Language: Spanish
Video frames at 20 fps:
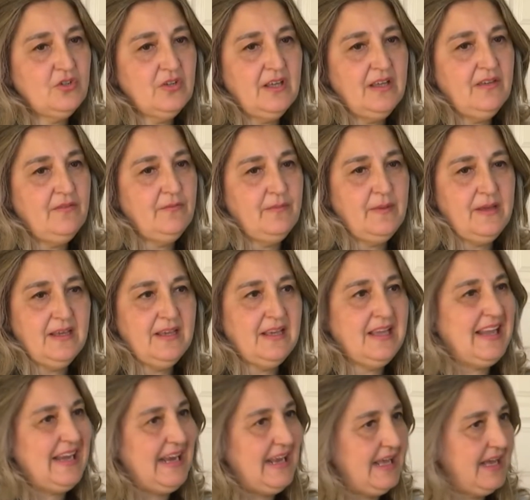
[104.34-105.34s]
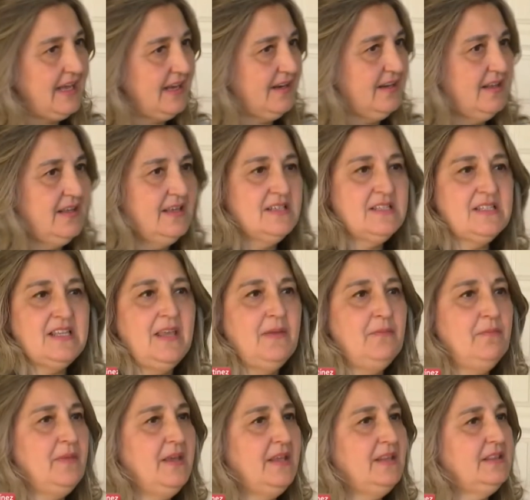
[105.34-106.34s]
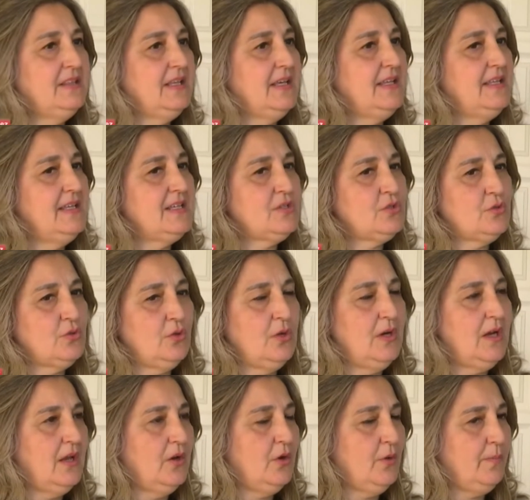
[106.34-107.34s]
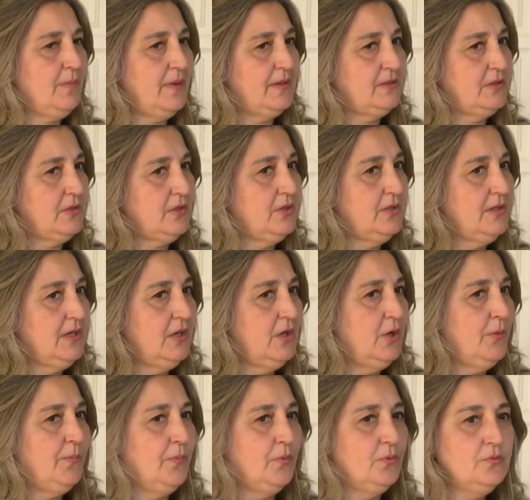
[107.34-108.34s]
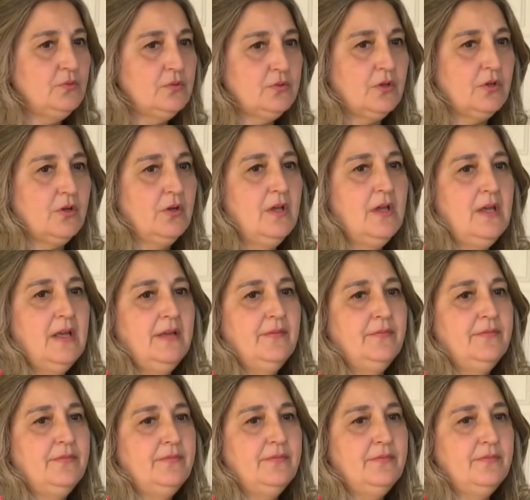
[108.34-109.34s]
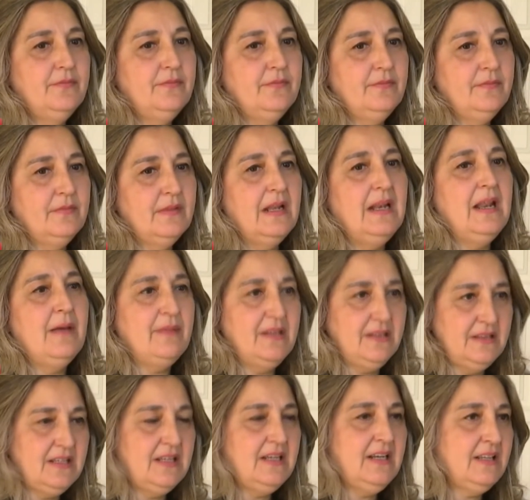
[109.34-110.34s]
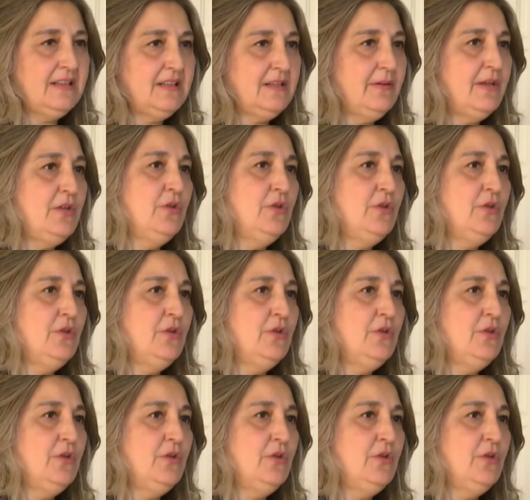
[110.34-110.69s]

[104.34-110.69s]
es ver crear, se inventa ella sola los patrones, los puntos, mm, la mantiene activa.